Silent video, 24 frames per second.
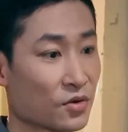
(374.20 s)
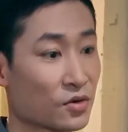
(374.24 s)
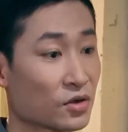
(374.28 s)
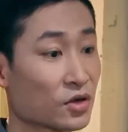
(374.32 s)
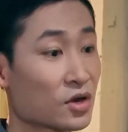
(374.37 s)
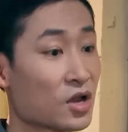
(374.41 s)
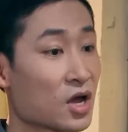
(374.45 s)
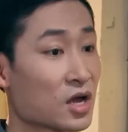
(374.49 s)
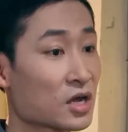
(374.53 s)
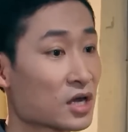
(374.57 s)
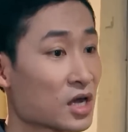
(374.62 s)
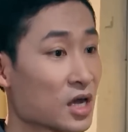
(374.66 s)
Cô
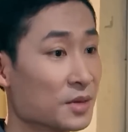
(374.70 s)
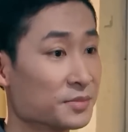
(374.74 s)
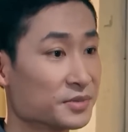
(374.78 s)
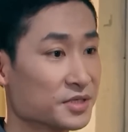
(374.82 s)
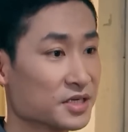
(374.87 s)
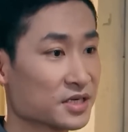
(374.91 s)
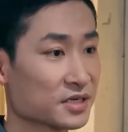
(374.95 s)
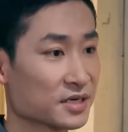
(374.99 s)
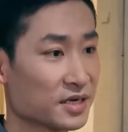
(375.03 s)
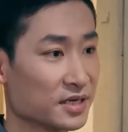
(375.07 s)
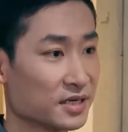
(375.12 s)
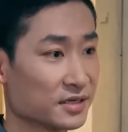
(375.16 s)
cứ lo ăn cơm
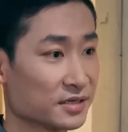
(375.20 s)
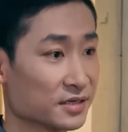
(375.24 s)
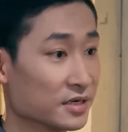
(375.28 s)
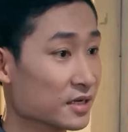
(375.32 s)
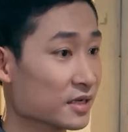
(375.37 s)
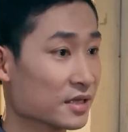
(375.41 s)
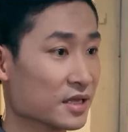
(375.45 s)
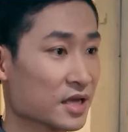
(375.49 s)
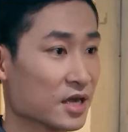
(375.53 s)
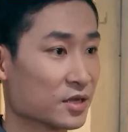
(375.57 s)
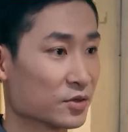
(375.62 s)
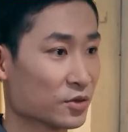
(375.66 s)
trước đi
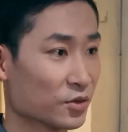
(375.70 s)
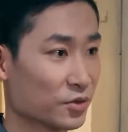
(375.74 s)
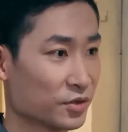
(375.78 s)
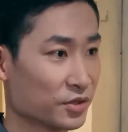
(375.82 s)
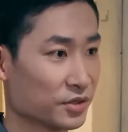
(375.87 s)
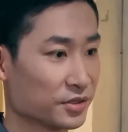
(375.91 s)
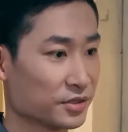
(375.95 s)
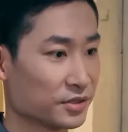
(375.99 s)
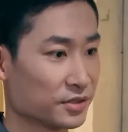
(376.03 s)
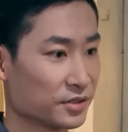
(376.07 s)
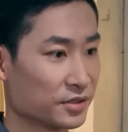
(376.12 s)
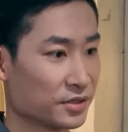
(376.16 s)
Đừng có
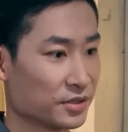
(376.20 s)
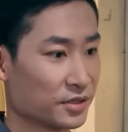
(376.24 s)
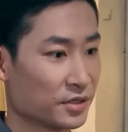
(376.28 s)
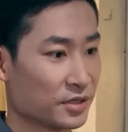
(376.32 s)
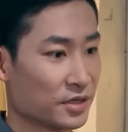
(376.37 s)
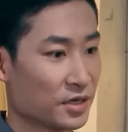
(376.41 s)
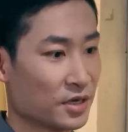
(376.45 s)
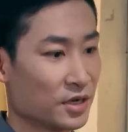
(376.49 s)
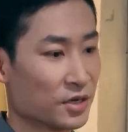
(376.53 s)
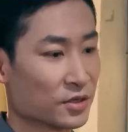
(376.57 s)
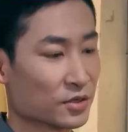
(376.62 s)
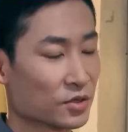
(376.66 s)
chờ tôi
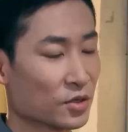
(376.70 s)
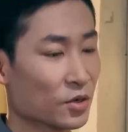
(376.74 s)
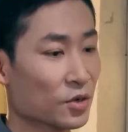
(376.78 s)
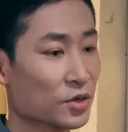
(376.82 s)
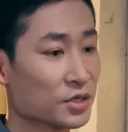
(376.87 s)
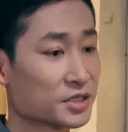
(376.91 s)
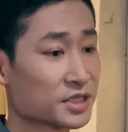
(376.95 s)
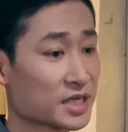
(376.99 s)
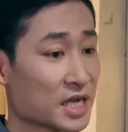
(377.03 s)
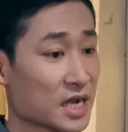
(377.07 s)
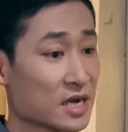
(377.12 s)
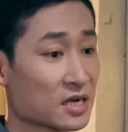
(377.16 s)

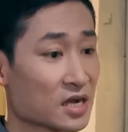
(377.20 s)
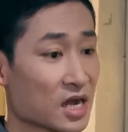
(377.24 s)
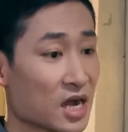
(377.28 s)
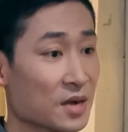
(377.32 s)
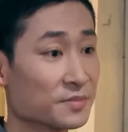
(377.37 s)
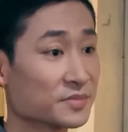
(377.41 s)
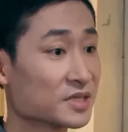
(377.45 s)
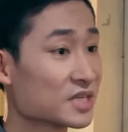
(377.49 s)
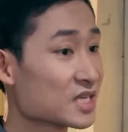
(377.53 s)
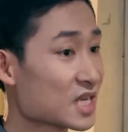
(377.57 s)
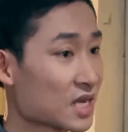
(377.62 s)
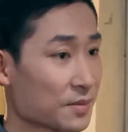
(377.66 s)
Tôi sẽ ăn cơm
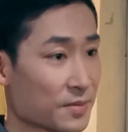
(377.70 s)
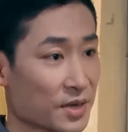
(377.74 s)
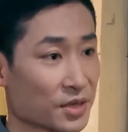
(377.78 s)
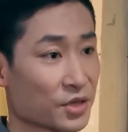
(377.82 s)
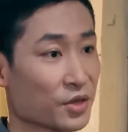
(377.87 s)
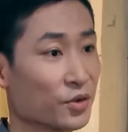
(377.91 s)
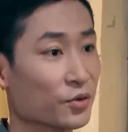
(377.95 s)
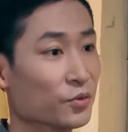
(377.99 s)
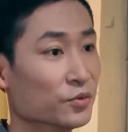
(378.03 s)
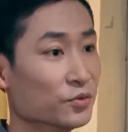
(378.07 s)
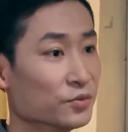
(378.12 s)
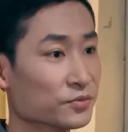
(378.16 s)
trên nhà bà
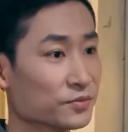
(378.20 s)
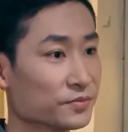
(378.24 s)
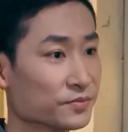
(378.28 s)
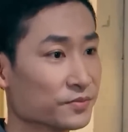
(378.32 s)
chủ